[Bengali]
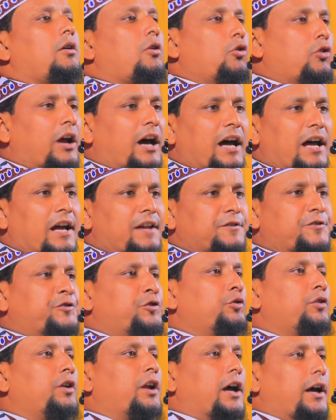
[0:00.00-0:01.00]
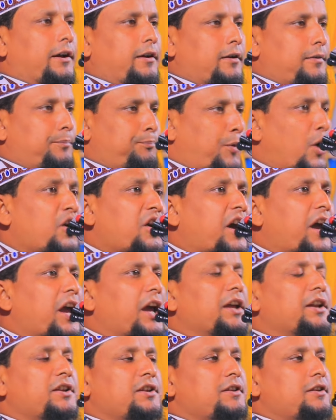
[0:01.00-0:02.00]
কোরআন সুন্নার
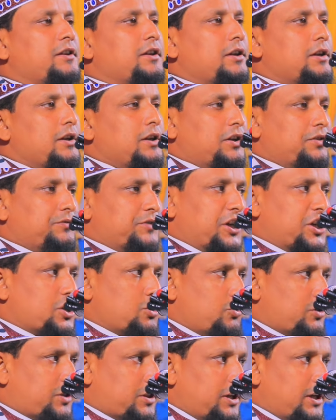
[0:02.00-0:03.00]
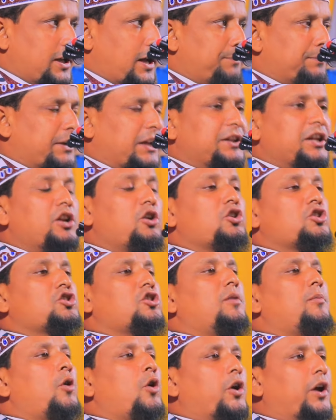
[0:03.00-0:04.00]
পক্ষের যে শক্তি আমরা দীর্ঘ
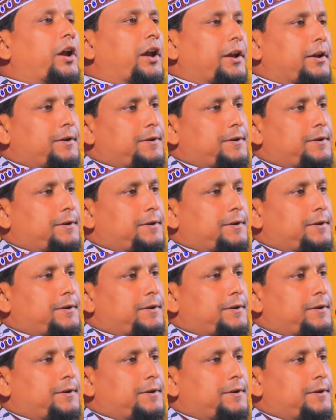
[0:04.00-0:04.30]
সময়